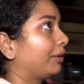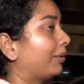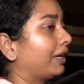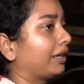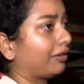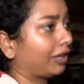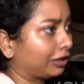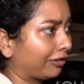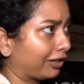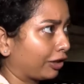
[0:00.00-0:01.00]
ఇంటి బయట ఆ
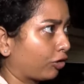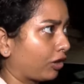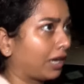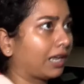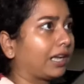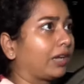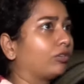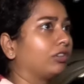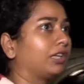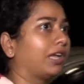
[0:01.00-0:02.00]
వాతావరణం కూడా అలాగే
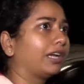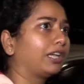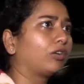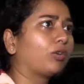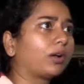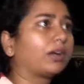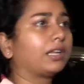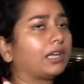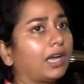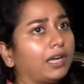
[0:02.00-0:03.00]
ఉంది అండ్
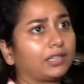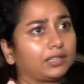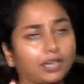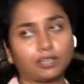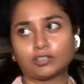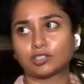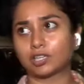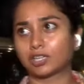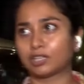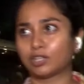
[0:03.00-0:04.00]
ఇంకొకటి ఆయన దహనం
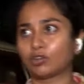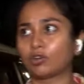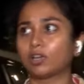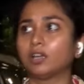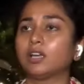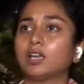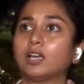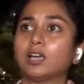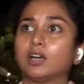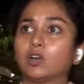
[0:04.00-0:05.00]
జరిగింది కూడా
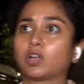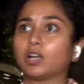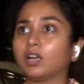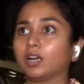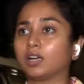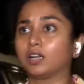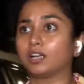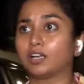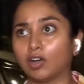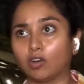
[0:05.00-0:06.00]
ఒక
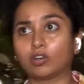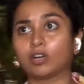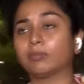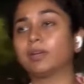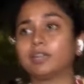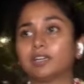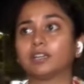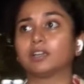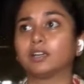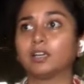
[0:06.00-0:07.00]
గవర్నమెంట్